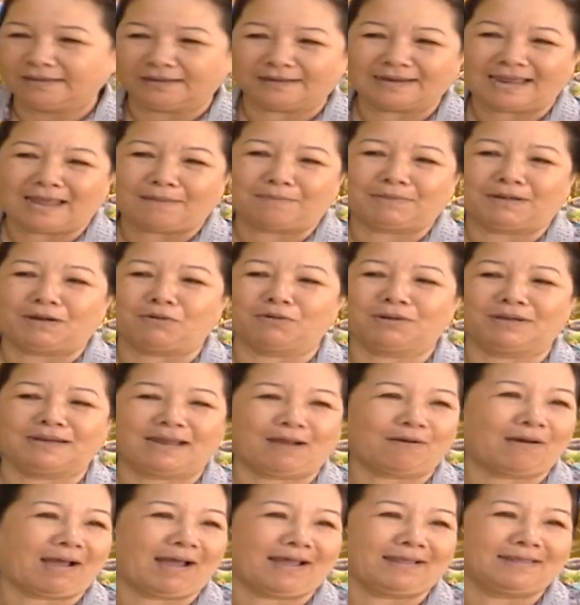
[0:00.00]
Việt Nam mà đâu khi
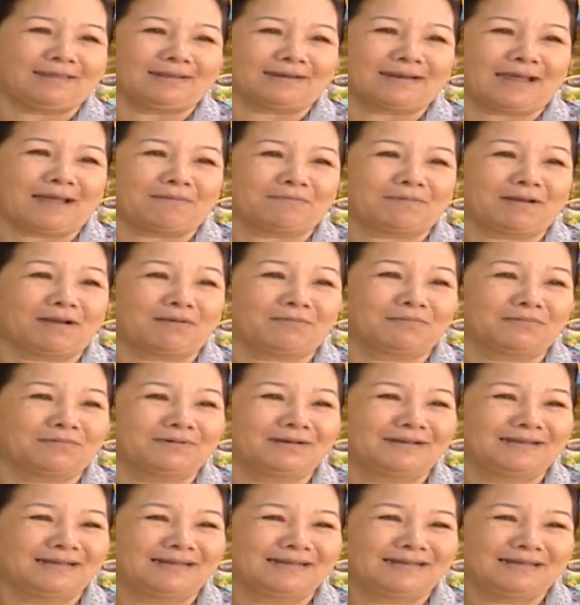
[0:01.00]
nào hại Việt Nam, phải không?
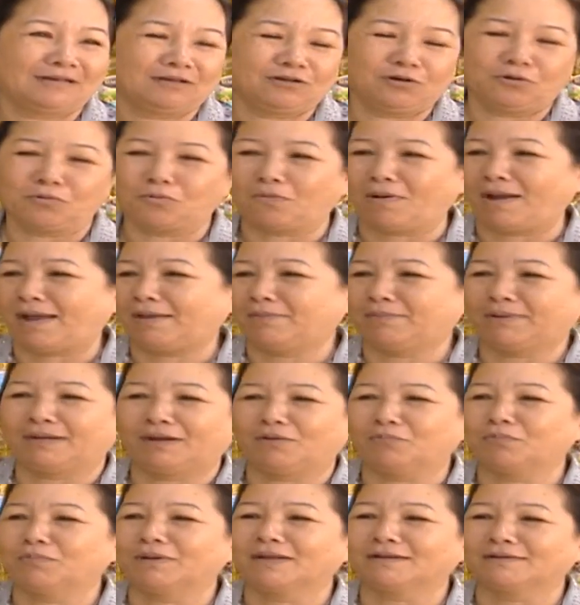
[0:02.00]
Nước ngoài
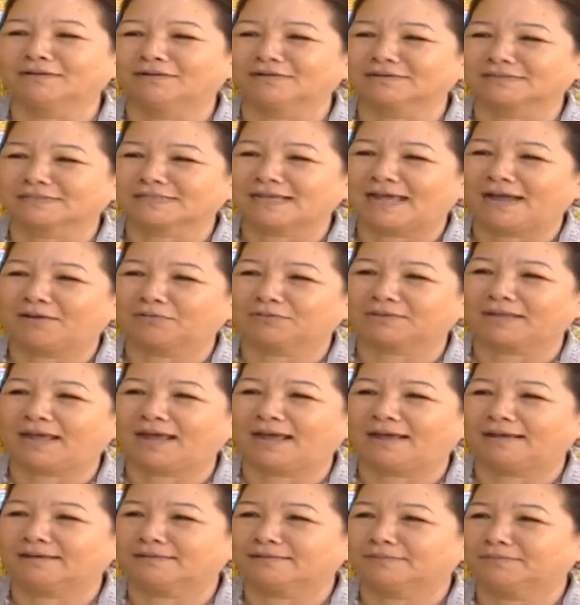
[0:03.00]
mình không biết được làm sao, người
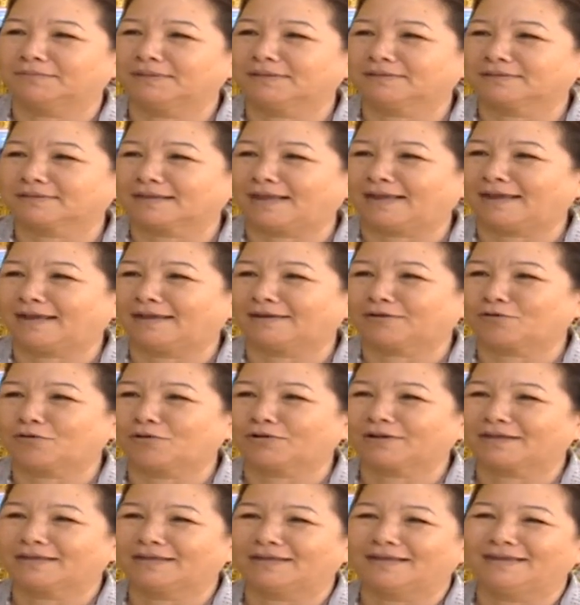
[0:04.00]
ta biết người ta
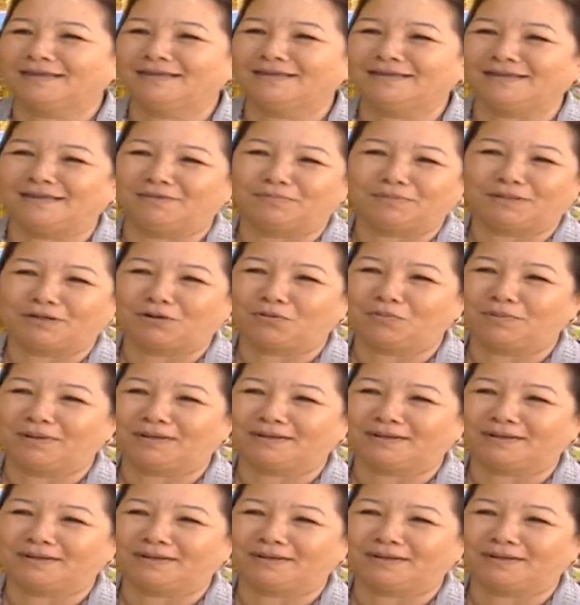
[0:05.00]
có cái ý gì mình đâu